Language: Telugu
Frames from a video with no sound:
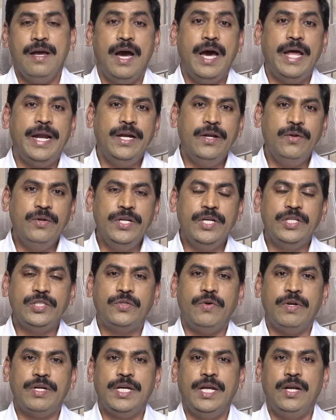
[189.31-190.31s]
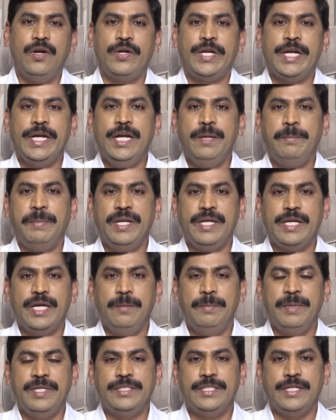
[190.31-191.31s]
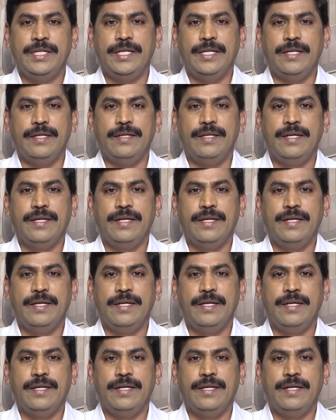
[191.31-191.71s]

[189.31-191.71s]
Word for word: ఆ రెండు నియోజకవర్గాల్లో టీడీపీని గెలిపించండి